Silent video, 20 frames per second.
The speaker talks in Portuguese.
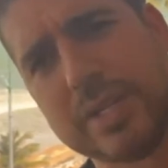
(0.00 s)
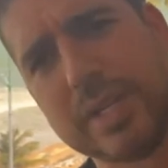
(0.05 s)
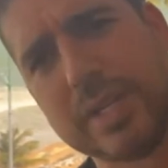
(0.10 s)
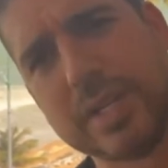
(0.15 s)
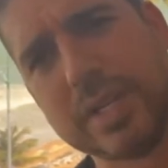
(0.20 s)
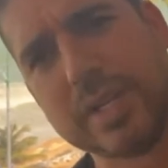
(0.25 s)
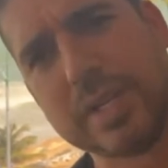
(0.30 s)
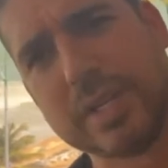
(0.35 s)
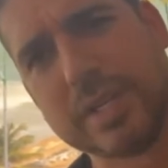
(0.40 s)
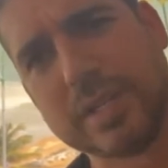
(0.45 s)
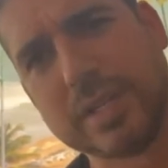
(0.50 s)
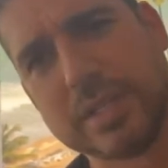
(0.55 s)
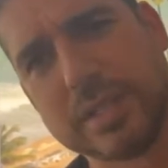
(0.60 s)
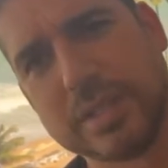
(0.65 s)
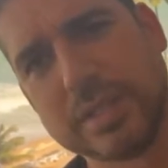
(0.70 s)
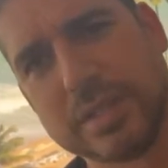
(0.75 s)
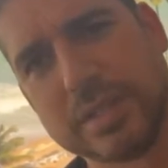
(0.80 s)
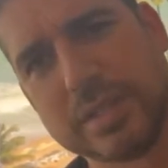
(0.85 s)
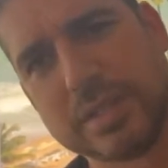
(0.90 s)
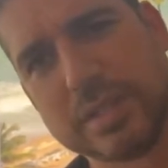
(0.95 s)
Mas sabe o que é isso
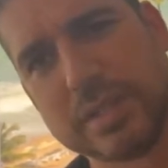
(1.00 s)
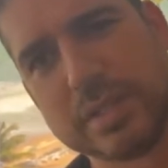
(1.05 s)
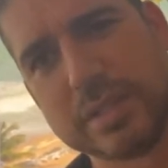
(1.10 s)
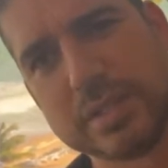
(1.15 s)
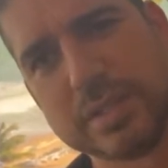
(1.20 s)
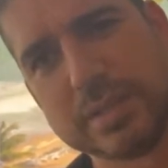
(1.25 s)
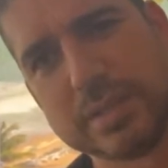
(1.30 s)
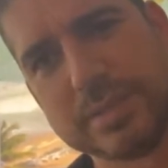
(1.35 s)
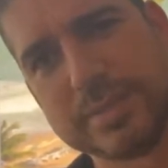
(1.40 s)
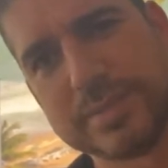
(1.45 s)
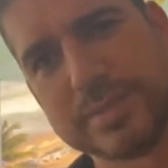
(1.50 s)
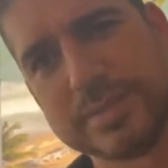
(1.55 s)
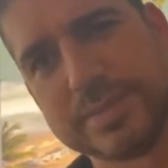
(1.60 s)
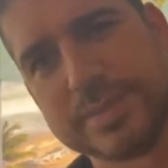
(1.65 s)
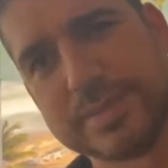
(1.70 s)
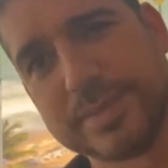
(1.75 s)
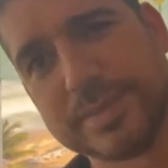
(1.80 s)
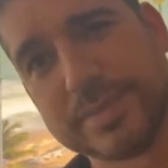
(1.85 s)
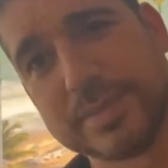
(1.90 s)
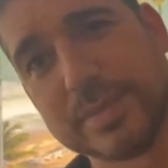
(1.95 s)
também, amigo? É medo.
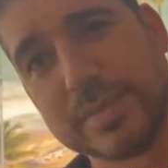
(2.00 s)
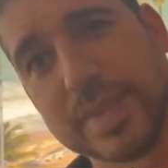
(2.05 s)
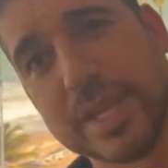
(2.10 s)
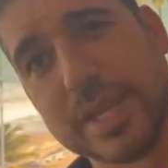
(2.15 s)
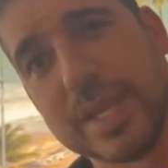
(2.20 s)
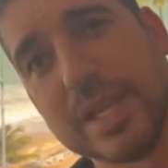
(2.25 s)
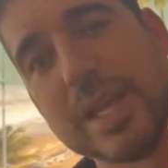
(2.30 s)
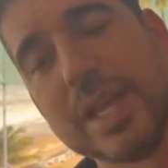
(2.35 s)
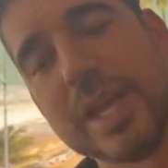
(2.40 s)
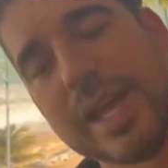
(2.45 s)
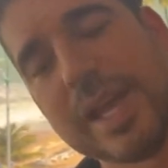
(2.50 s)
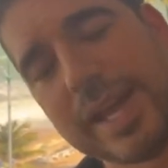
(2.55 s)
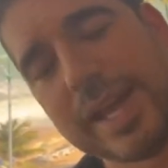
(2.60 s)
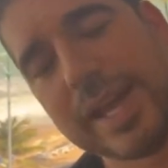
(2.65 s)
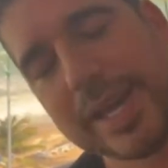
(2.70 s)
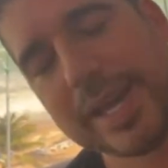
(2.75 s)
Eles têm medo. É.